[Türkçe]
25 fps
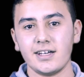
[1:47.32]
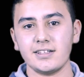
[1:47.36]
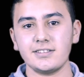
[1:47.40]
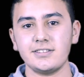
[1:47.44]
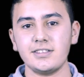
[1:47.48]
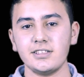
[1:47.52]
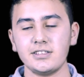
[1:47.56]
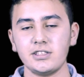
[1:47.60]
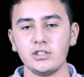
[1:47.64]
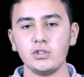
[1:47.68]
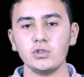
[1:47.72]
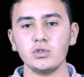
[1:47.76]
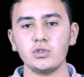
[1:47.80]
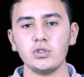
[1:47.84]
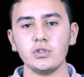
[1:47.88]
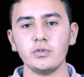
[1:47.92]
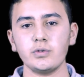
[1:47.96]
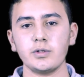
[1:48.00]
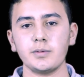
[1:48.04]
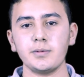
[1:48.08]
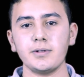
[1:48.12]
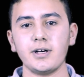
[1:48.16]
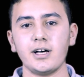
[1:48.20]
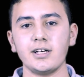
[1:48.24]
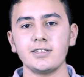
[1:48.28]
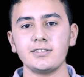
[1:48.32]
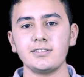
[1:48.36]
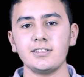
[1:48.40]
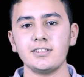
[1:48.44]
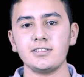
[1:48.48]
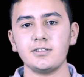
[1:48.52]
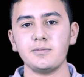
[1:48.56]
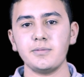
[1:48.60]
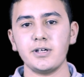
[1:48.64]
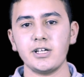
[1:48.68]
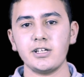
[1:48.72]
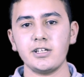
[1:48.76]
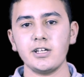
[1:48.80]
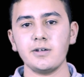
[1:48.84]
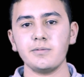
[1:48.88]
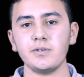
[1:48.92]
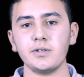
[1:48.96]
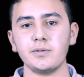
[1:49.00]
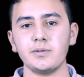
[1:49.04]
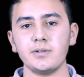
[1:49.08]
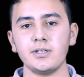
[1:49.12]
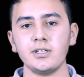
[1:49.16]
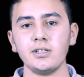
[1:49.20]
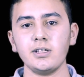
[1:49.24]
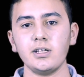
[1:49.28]
Hz. Yusuf gibi, Hz. Meryem
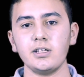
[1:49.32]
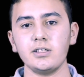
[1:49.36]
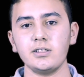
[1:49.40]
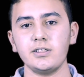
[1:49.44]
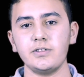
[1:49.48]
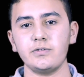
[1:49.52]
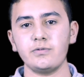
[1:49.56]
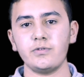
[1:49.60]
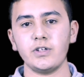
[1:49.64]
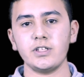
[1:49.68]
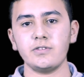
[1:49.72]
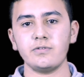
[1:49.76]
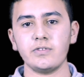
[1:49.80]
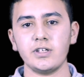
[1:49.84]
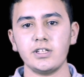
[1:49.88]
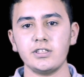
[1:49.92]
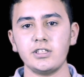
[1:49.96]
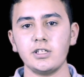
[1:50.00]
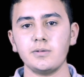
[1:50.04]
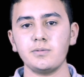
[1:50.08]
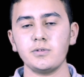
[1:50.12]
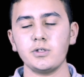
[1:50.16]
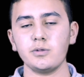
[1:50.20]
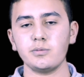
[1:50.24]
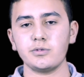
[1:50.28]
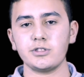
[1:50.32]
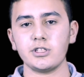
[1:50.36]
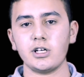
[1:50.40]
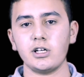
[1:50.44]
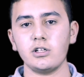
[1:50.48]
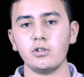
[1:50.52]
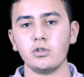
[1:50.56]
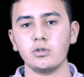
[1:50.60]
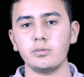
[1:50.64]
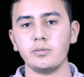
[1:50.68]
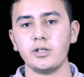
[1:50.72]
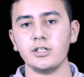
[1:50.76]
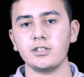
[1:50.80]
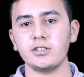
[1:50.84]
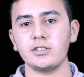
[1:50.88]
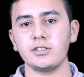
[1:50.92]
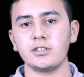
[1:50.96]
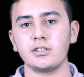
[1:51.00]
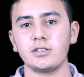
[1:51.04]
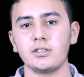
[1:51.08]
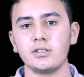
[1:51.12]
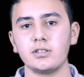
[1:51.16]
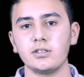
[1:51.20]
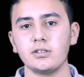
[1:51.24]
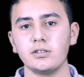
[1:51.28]
gibi iffet ve edep timsali olmaktır.